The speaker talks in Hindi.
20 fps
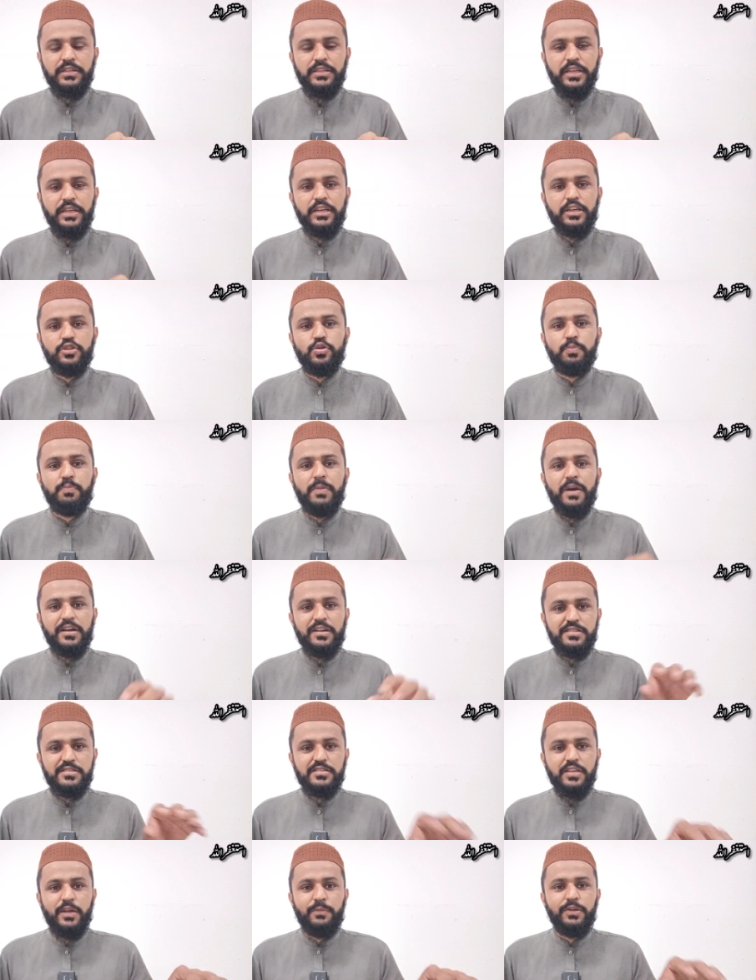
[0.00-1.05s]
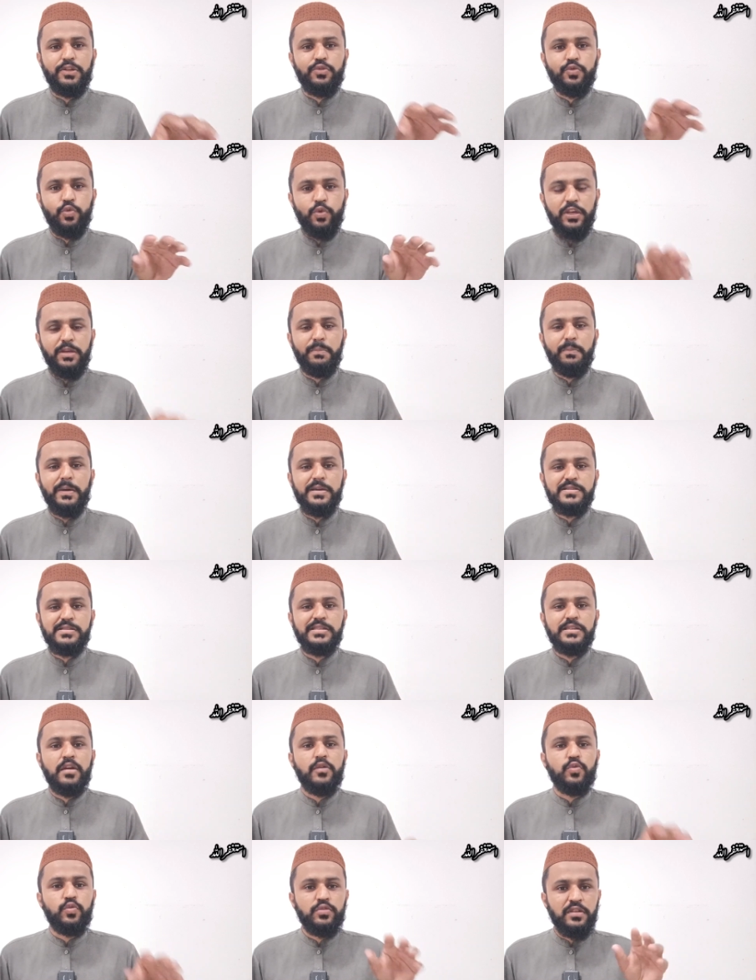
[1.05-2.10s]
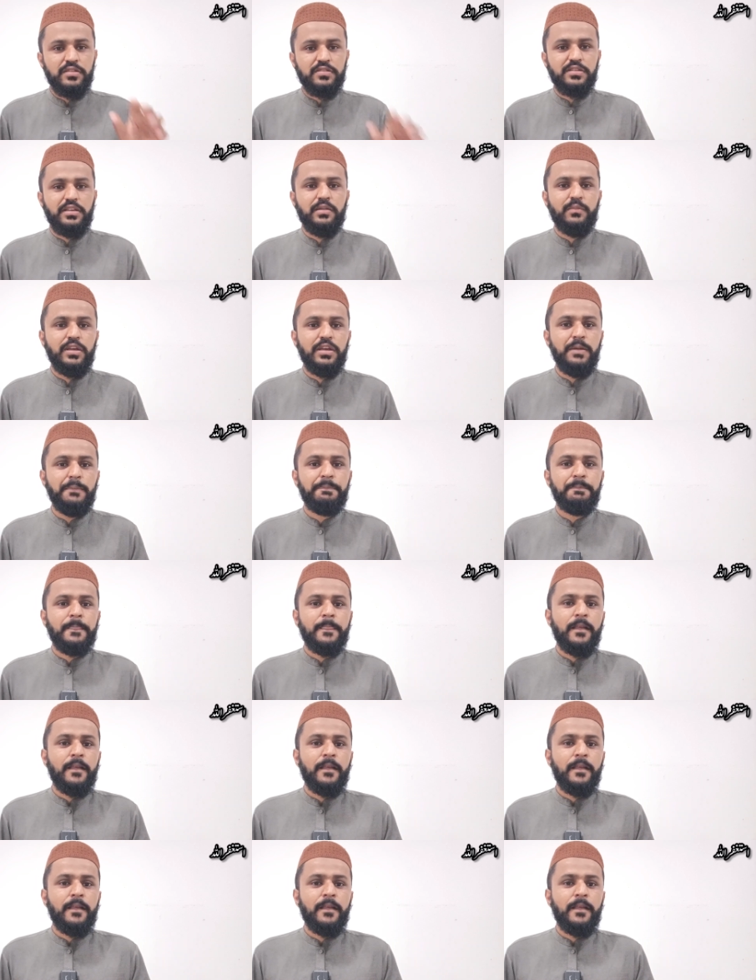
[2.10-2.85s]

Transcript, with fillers: यानी कि जो पाकिस्तान में यू एम्बेसी है उधर से भी